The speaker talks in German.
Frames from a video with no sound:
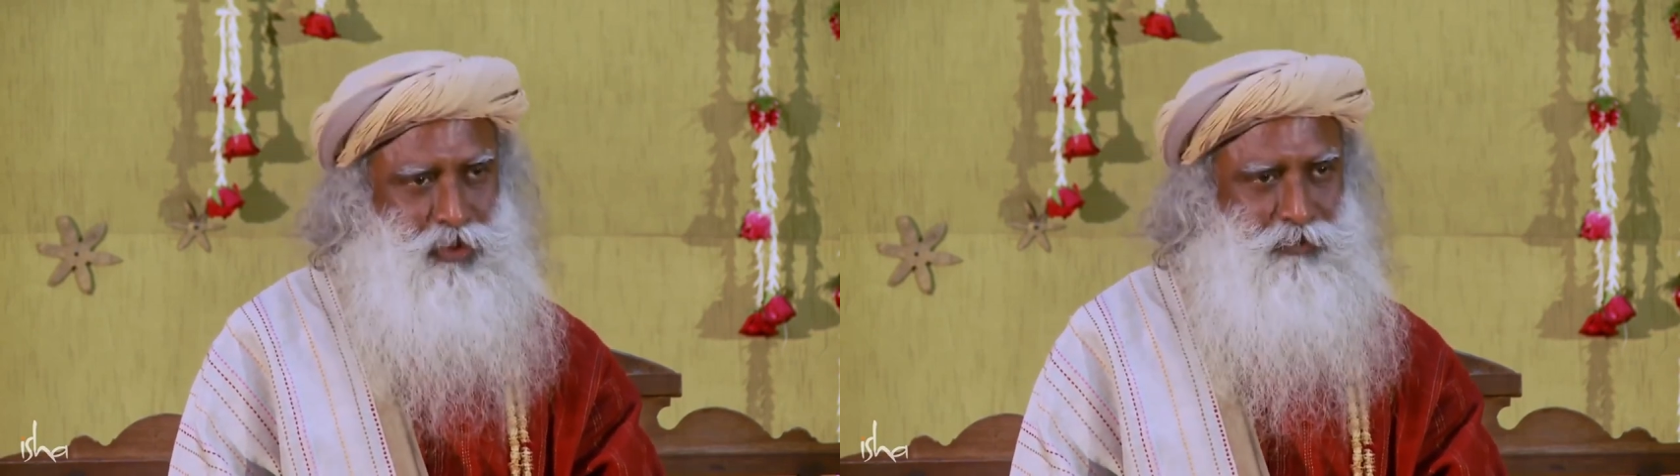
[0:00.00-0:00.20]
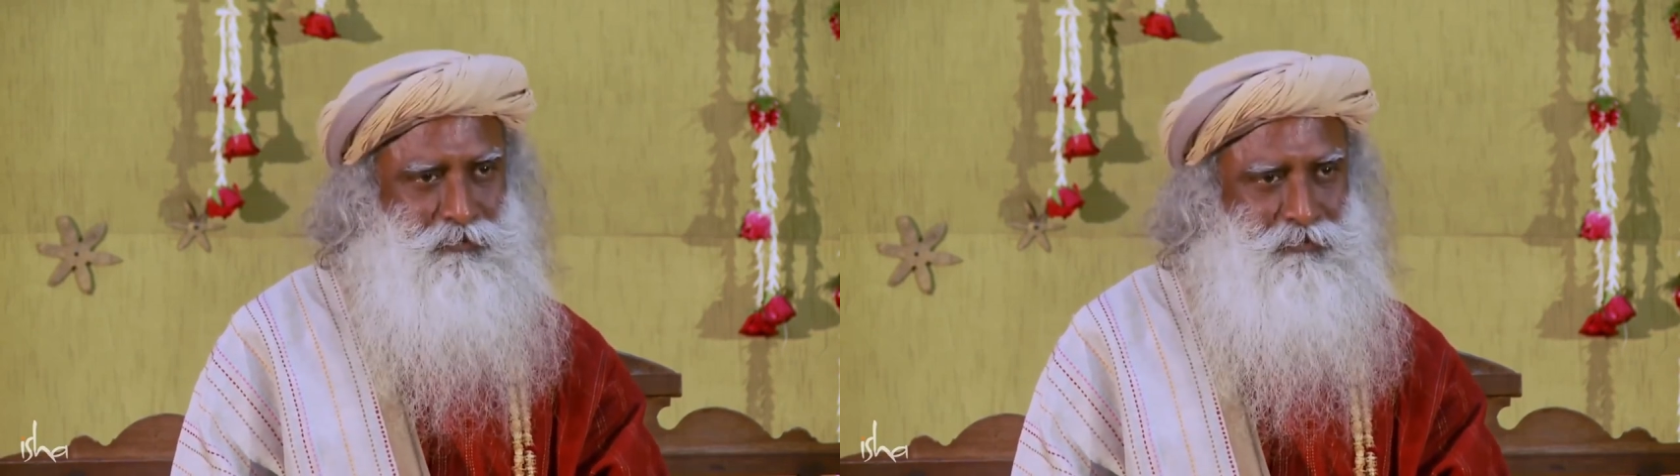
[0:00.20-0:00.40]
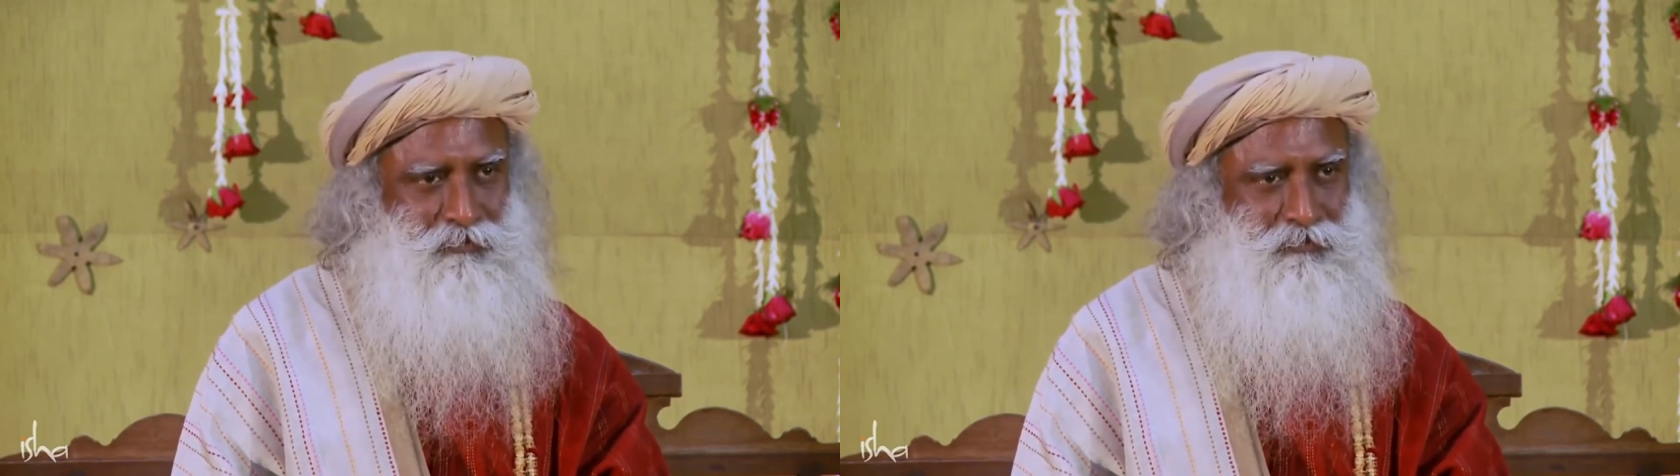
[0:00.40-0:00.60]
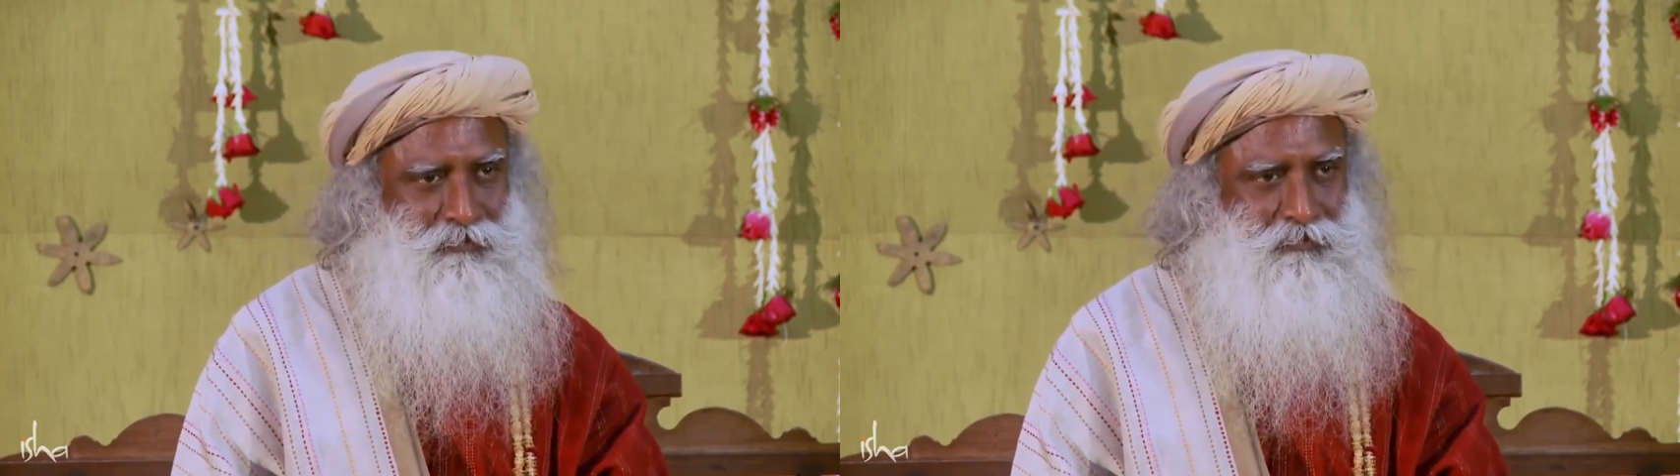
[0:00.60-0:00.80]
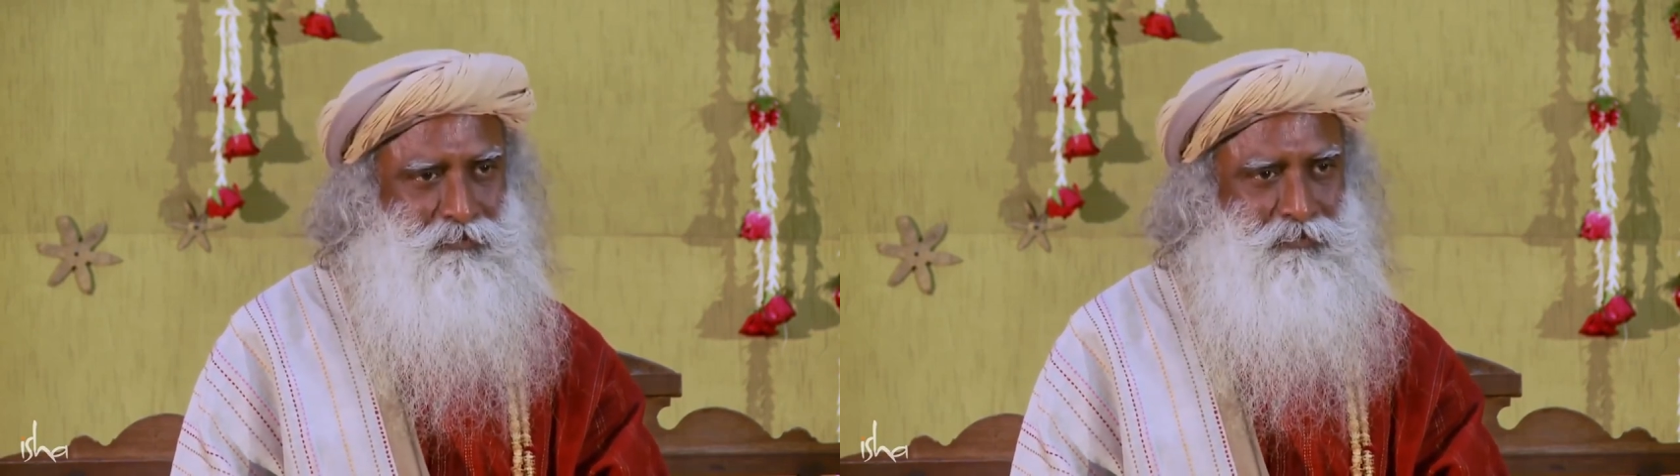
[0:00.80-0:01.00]

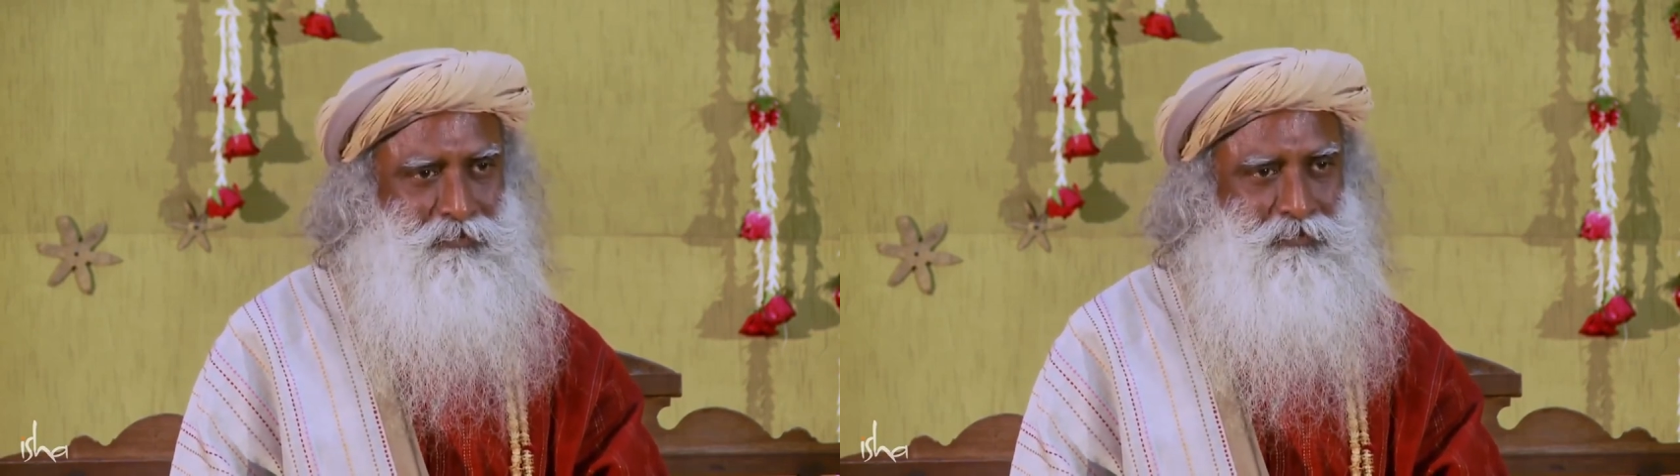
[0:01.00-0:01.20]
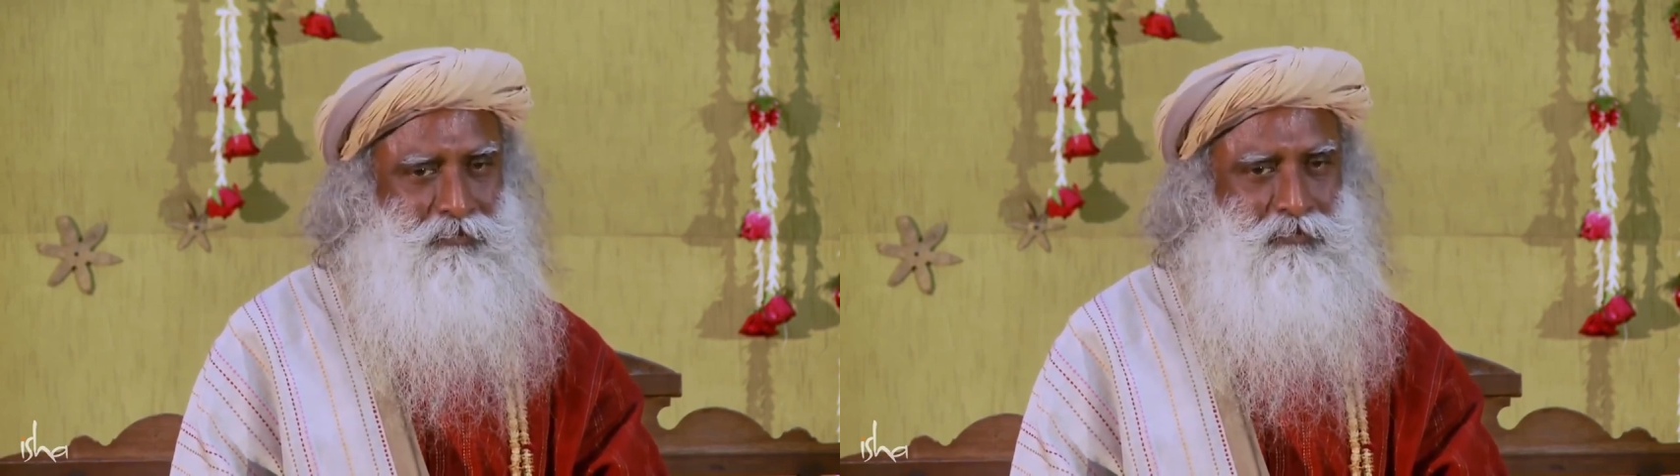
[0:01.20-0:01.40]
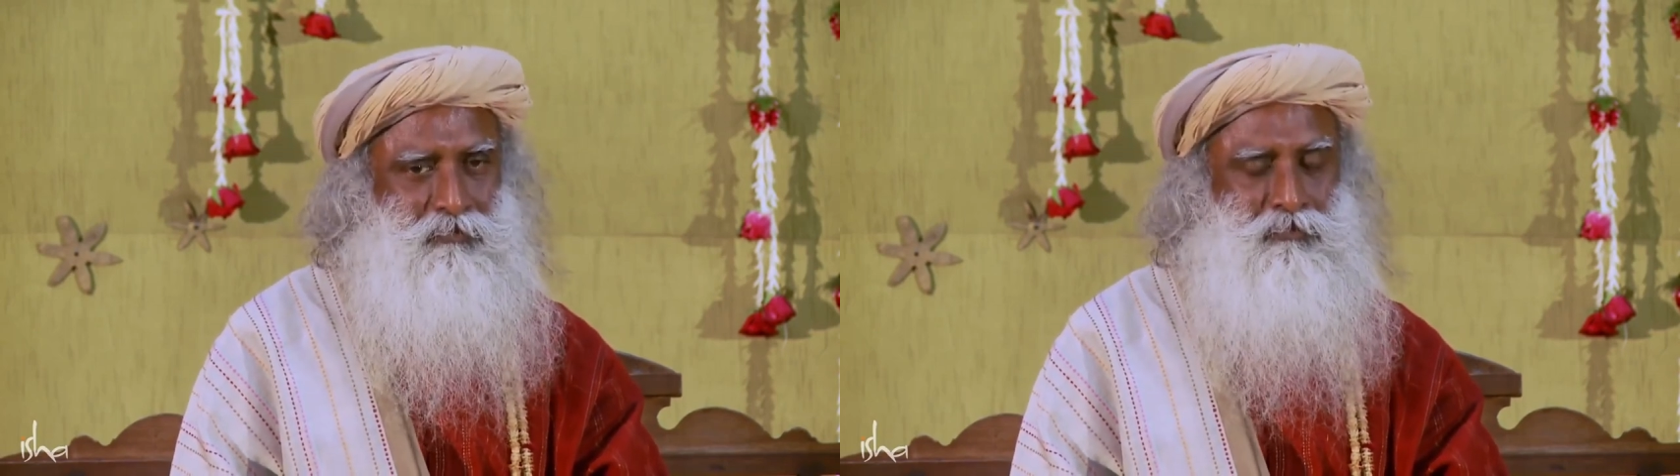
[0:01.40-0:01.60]
Aufmerksamkeit.